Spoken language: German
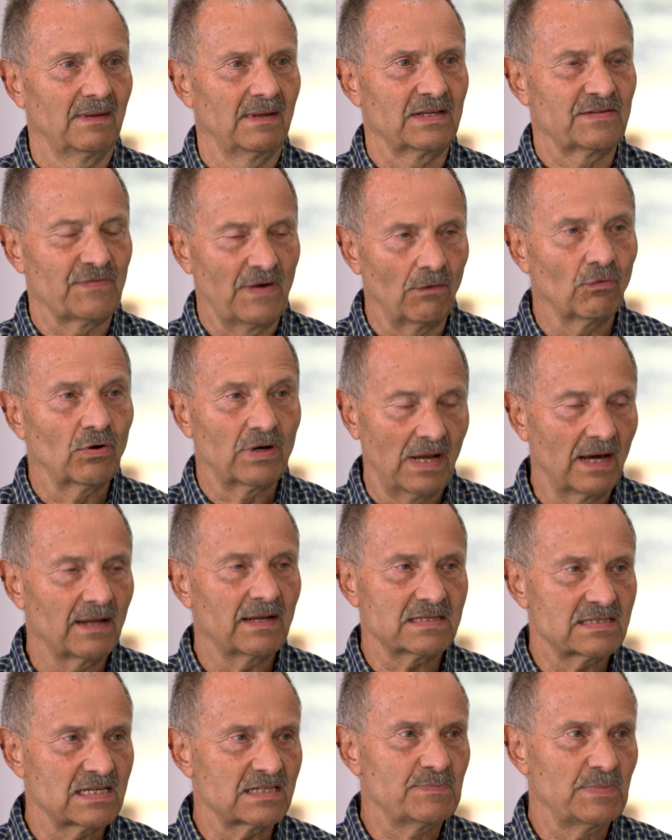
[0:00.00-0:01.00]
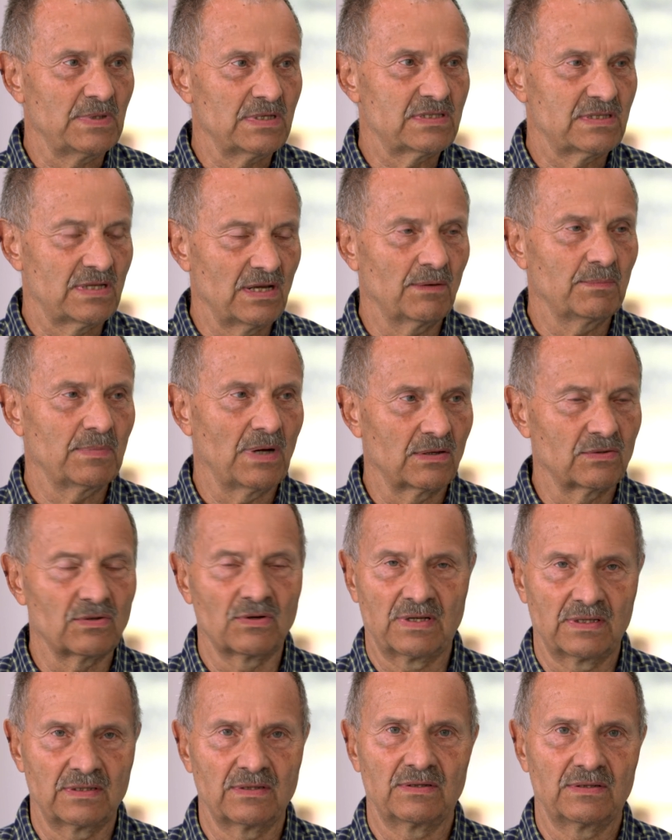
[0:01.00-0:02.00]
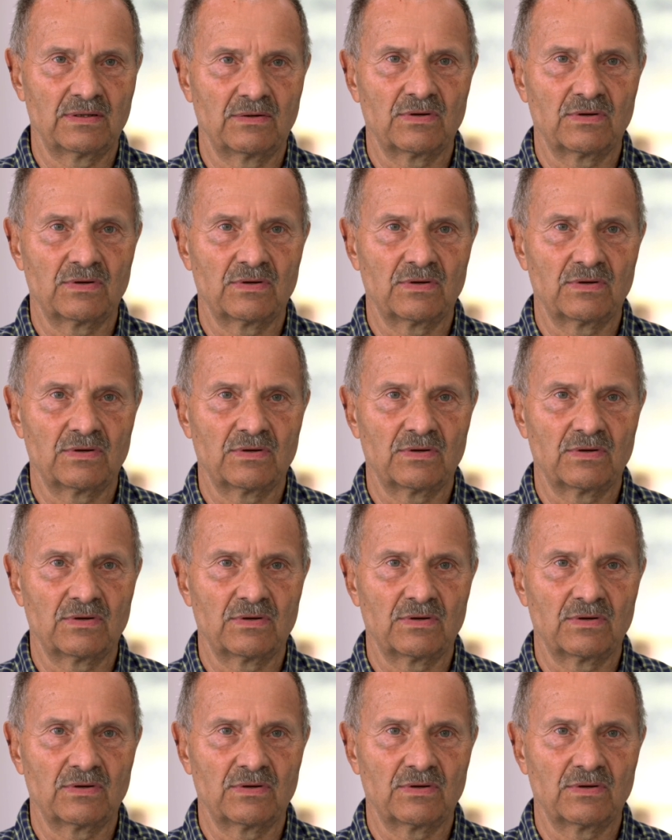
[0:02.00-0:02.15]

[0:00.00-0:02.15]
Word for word: es war auch klar, dass das Ministerium äh, oder,